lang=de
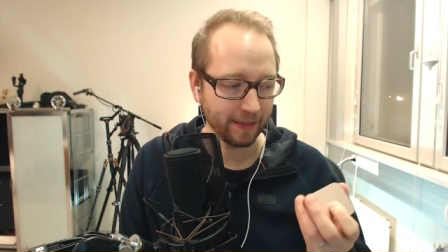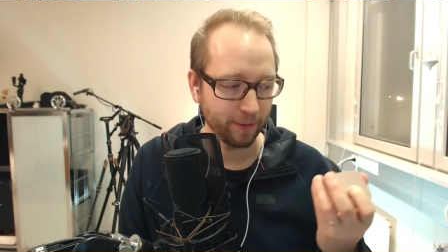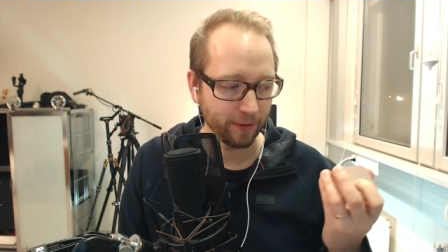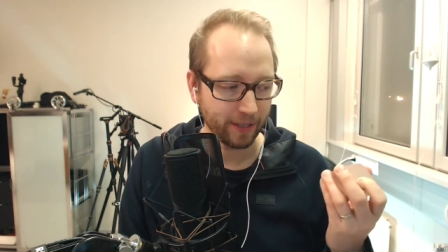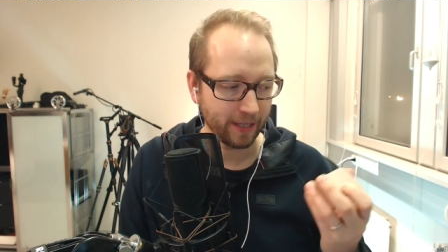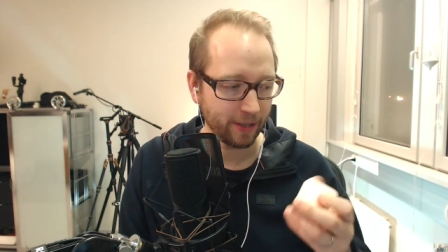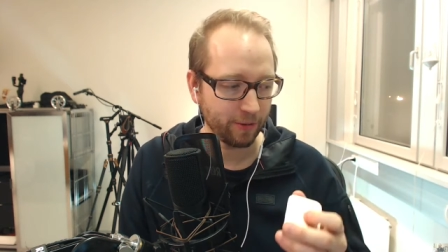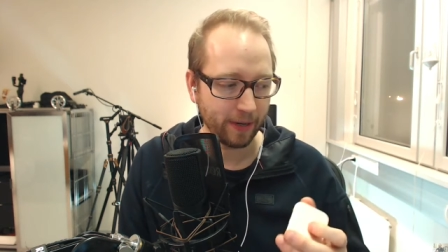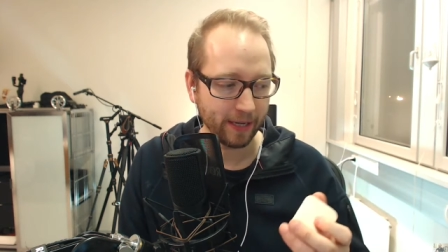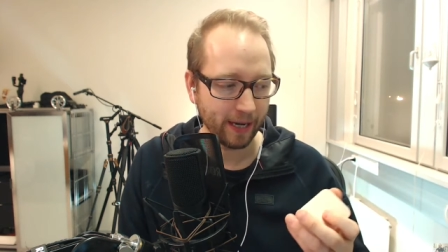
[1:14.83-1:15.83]
ich benutze das jetzt
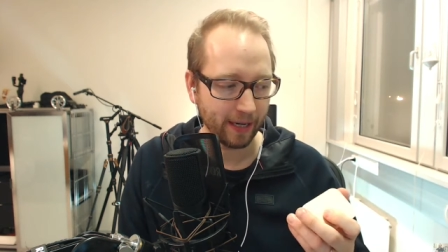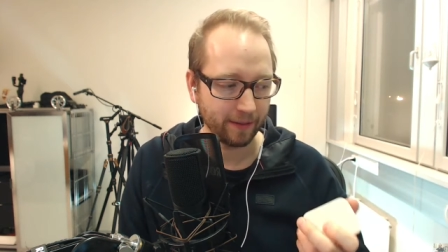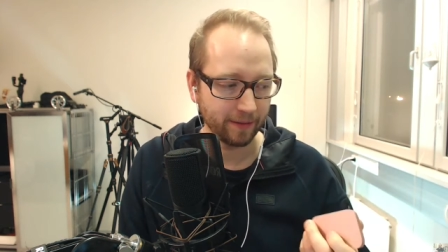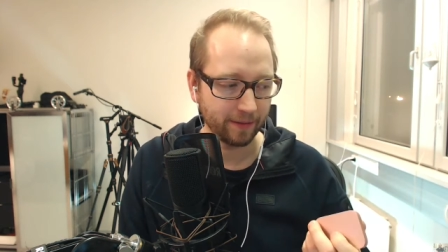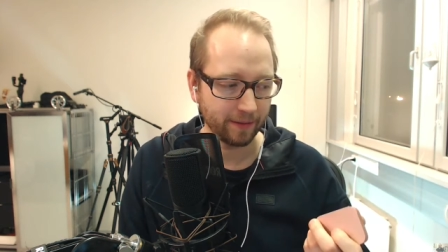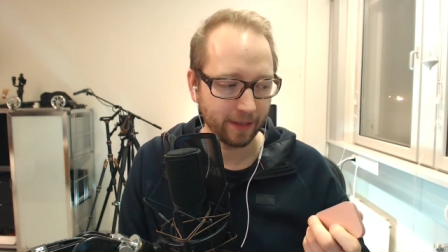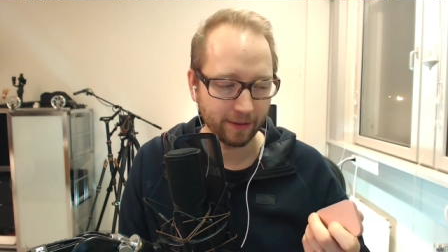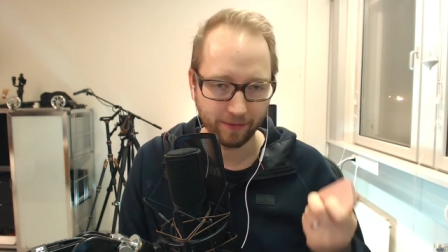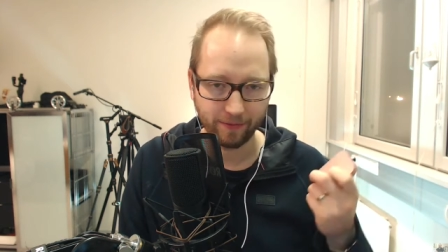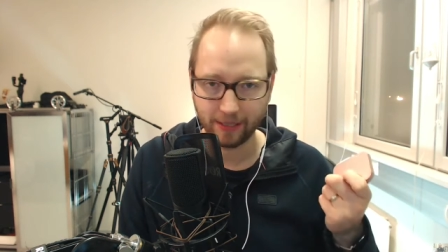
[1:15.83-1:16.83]
schon ein paar Jahre und
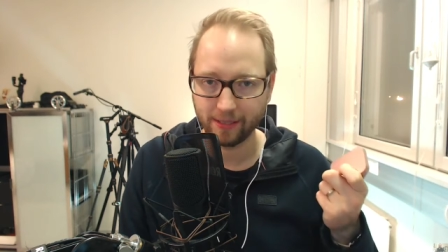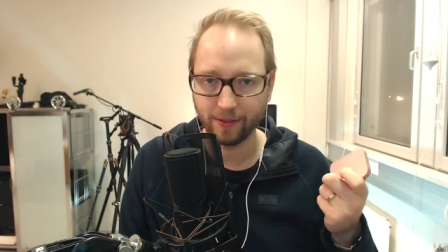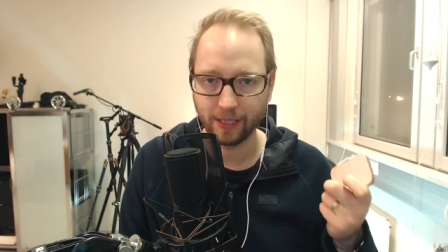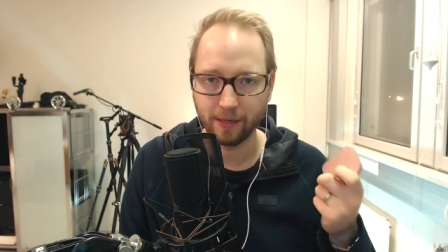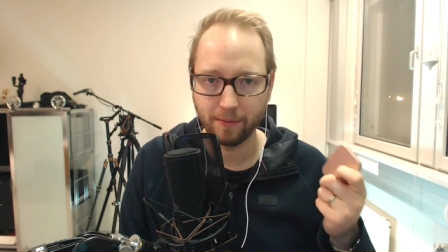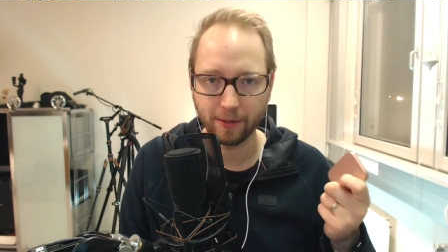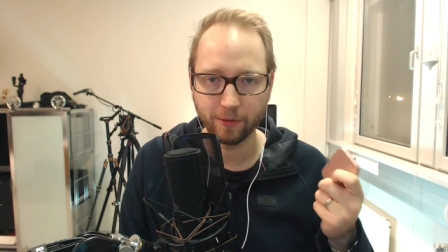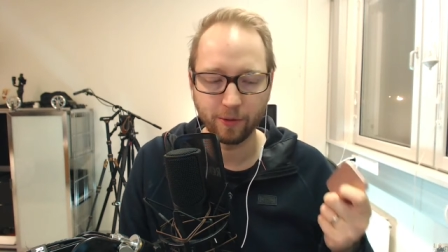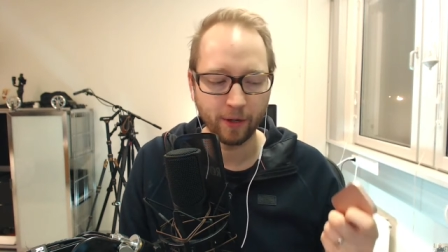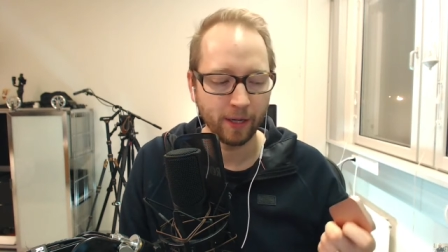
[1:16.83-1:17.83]
also weil es ist wirklich nicht mehr
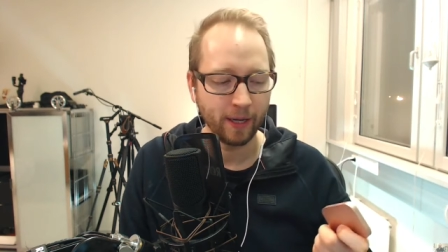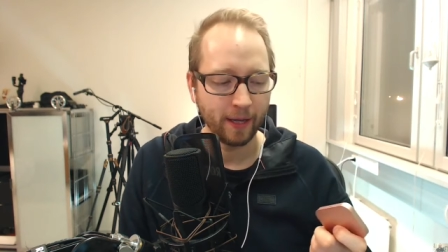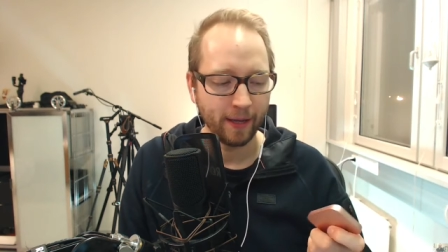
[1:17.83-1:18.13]
so neu.